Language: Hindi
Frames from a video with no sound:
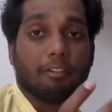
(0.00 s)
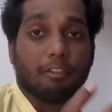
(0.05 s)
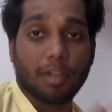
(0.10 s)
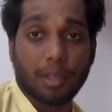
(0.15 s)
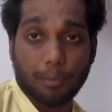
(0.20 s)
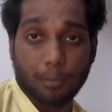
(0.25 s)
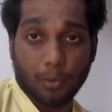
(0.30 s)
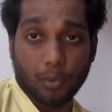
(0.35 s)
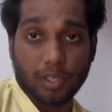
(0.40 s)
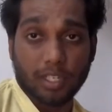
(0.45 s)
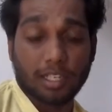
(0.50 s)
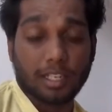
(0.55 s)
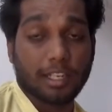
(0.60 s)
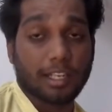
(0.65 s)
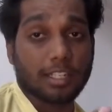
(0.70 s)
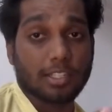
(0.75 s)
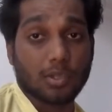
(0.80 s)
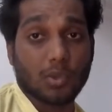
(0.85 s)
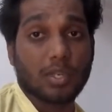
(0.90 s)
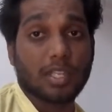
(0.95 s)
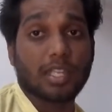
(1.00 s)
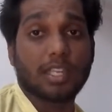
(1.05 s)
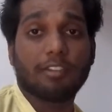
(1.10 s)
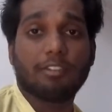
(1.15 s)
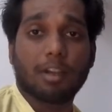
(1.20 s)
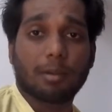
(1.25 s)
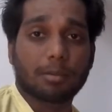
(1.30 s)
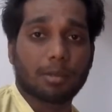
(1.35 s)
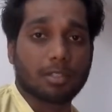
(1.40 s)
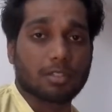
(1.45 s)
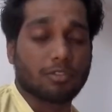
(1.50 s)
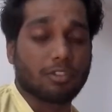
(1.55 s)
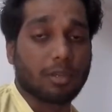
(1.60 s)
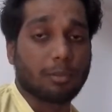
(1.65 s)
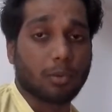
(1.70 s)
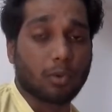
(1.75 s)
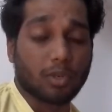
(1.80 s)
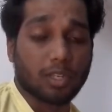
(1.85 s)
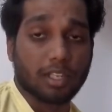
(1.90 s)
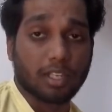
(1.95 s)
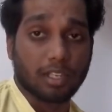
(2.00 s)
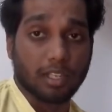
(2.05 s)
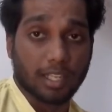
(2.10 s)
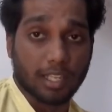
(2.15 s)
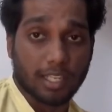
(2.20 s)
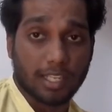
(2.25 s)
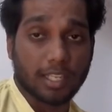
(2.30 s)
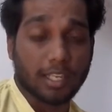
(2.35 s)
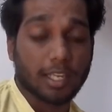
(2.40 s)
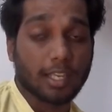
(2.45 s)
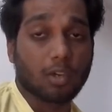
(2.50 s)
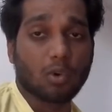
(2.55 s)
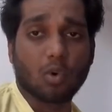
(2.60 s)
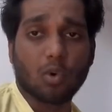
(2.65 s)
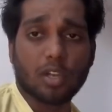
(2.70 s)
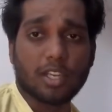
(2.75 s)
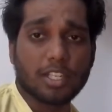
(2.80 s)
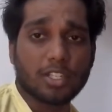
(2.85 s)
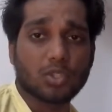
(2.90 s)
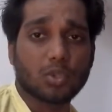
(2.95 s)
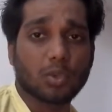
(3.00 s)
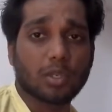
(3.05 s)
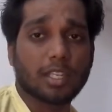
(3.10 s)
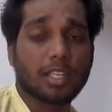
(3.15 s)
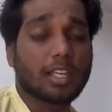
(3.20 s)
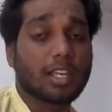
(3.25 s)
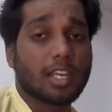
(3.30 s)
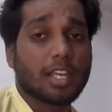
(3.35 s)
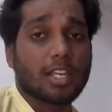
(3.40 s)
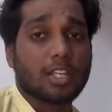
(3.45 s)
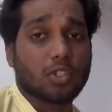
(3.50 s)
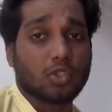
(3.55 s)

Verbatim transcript: वे प्रोटीन लेना ज़रूरी इफ़ आपके पास वे प्रोटीन नहीं है कोई इशू नहीं